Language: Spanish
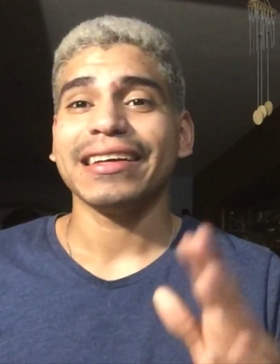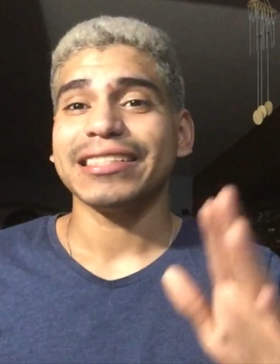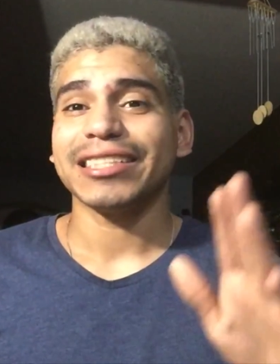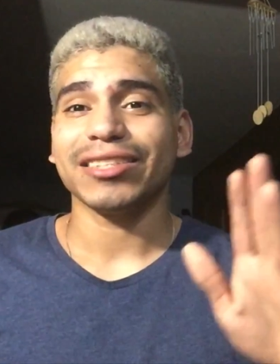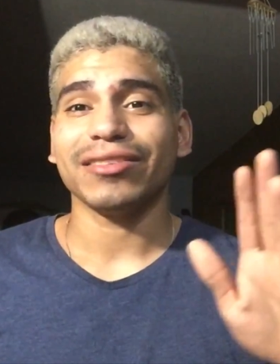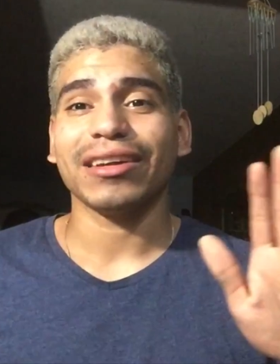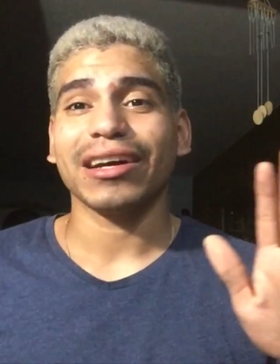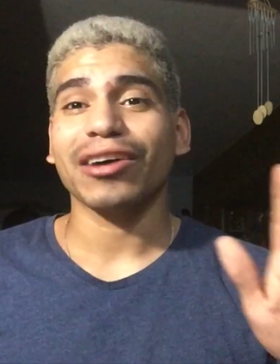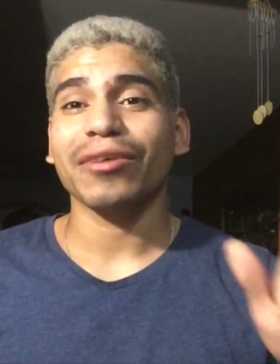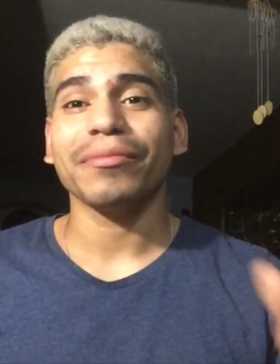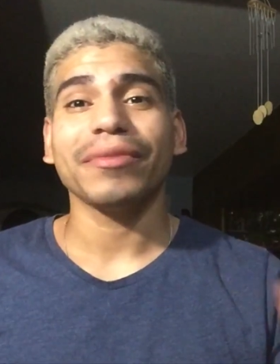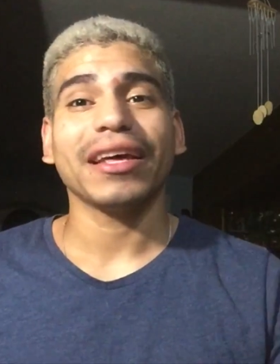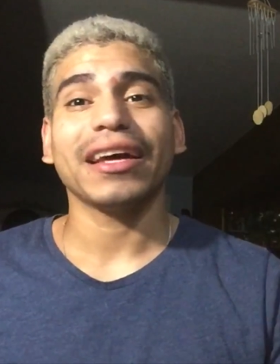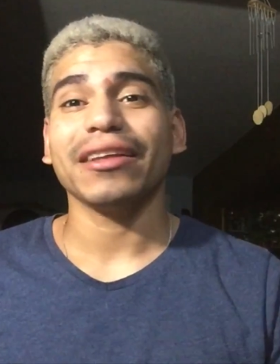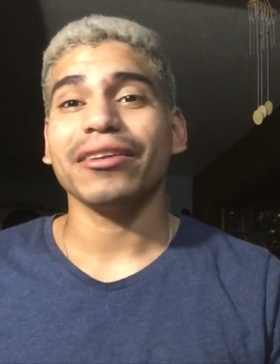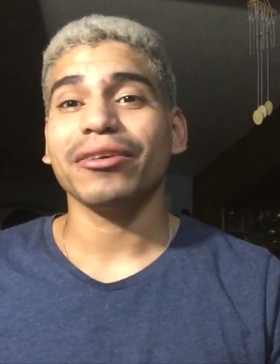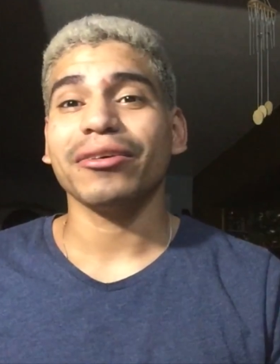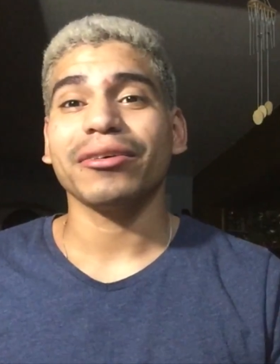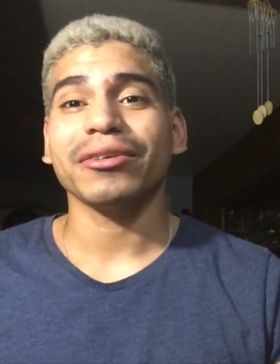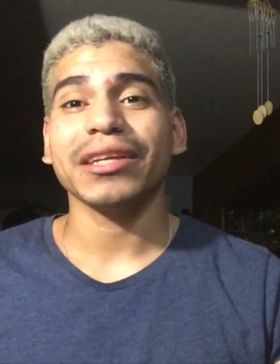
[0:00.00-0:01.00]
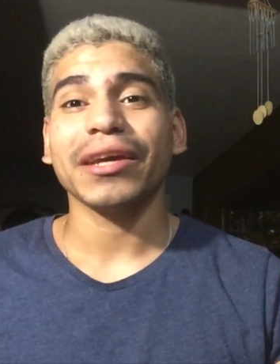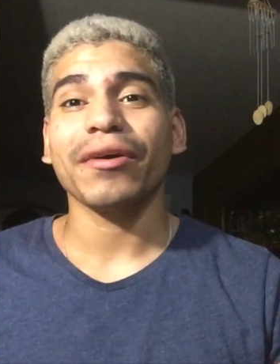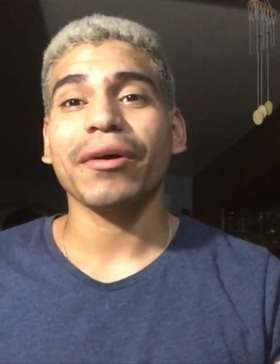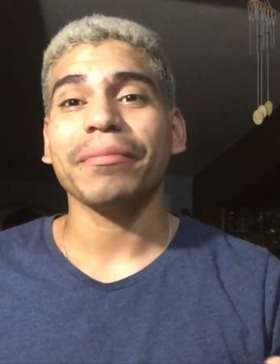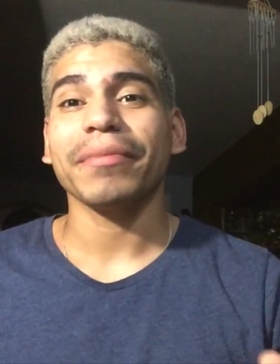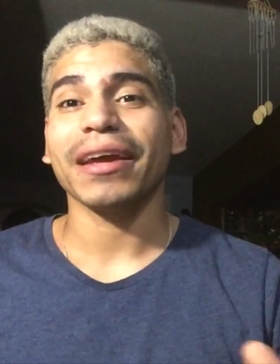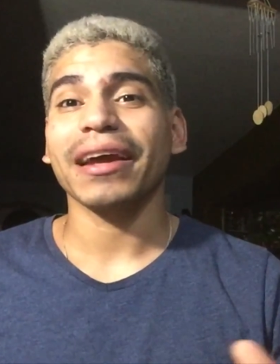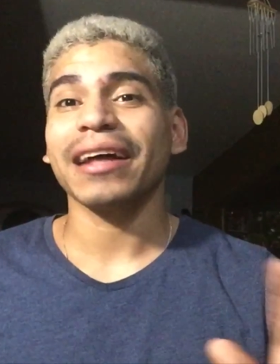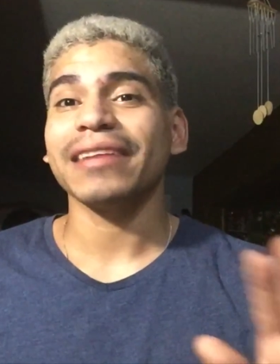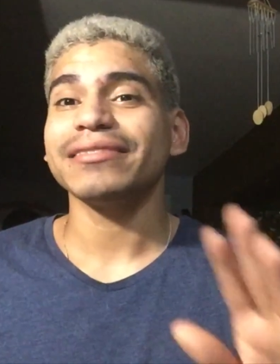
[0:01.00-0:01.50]
si una comida no
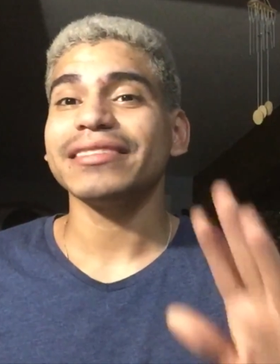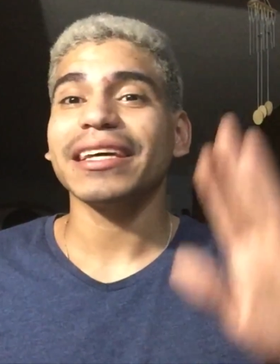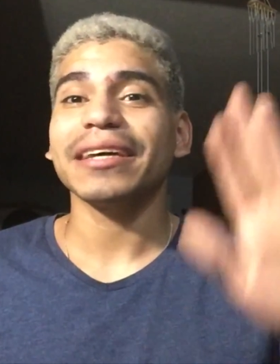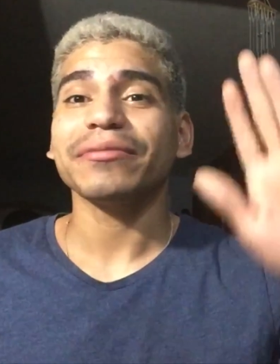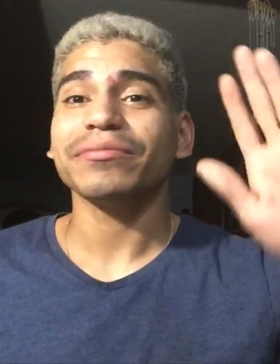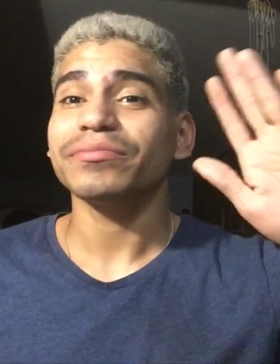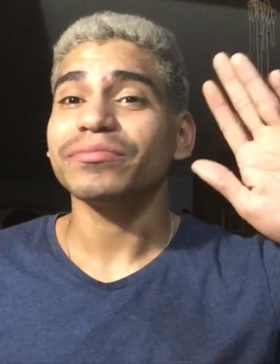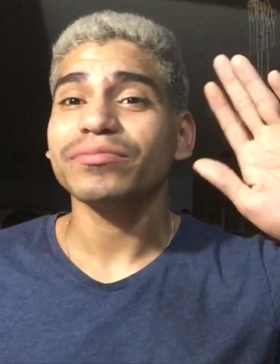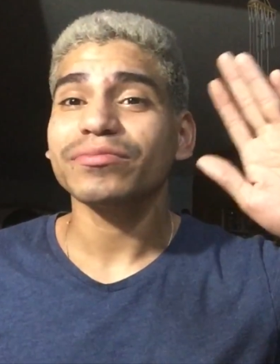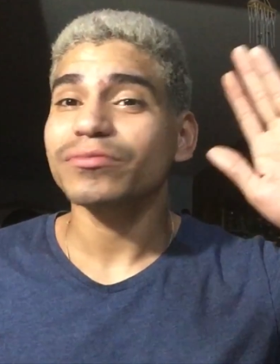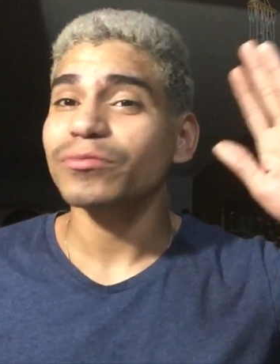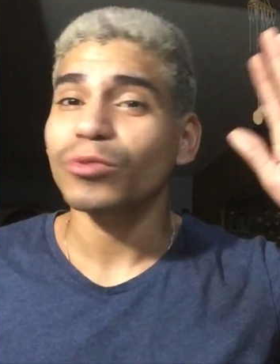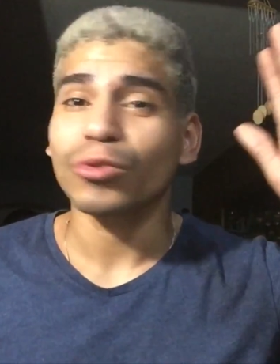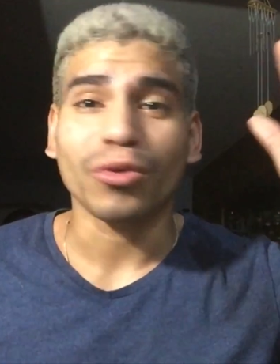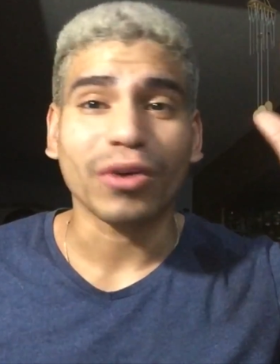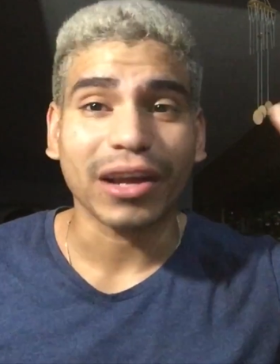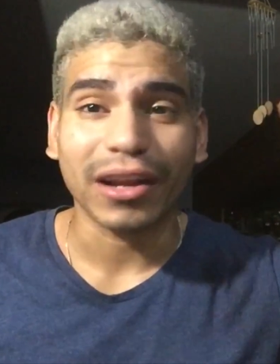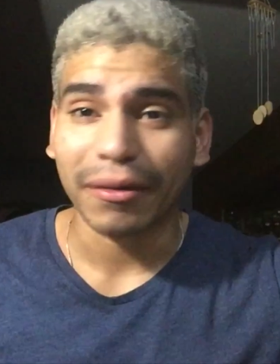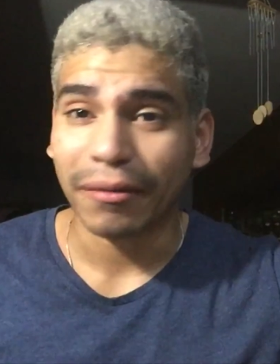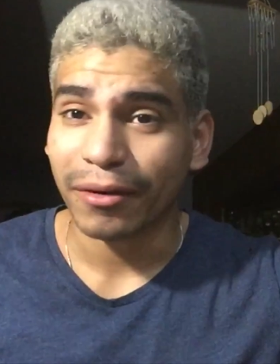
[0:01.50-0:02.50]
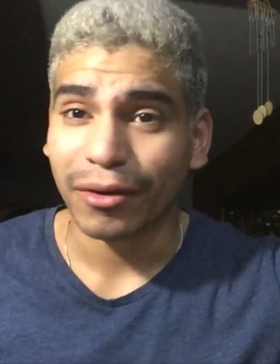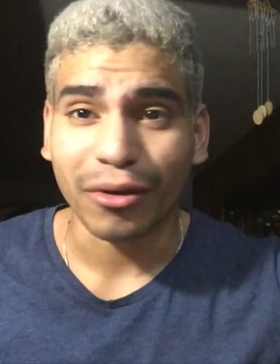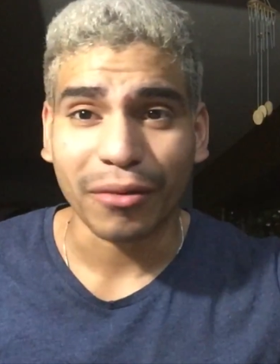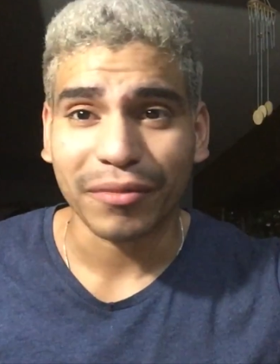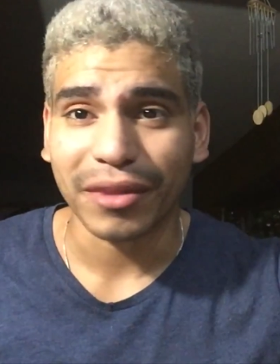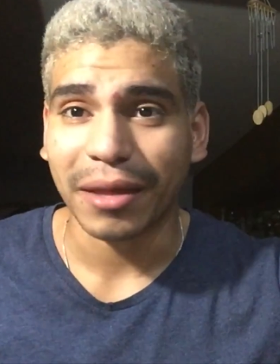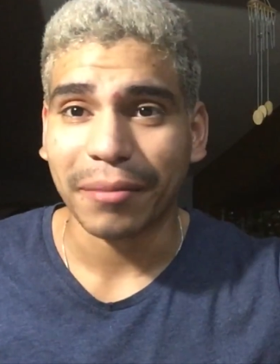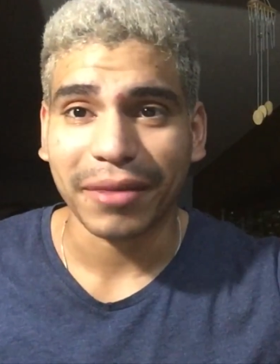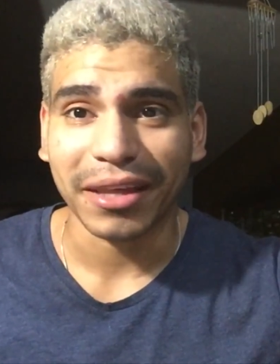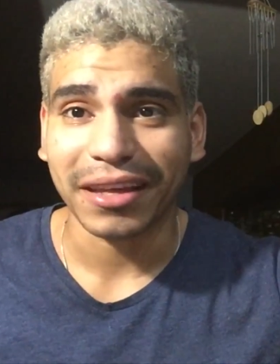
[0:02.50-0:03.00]
lleva picante, no es
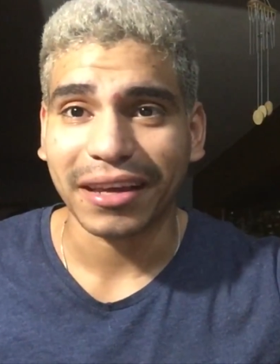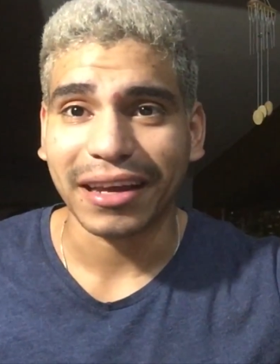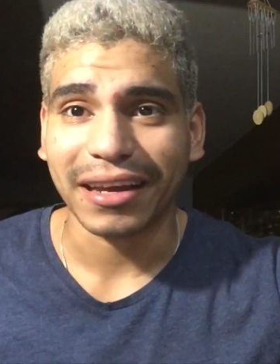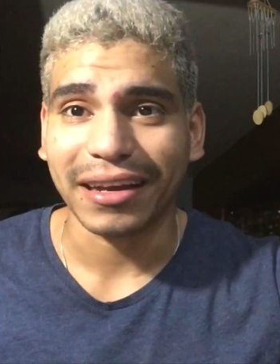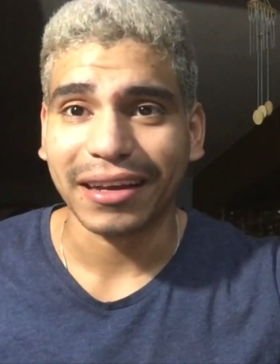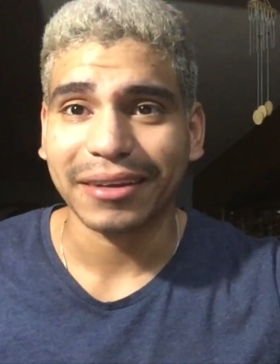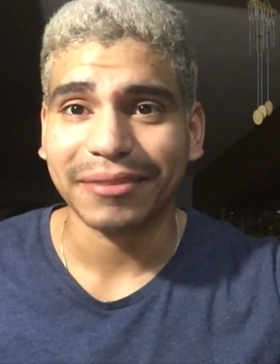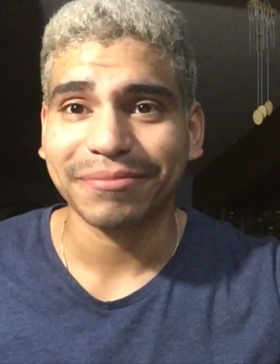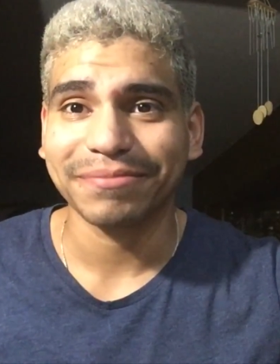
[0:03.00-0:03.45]
comida mexicana.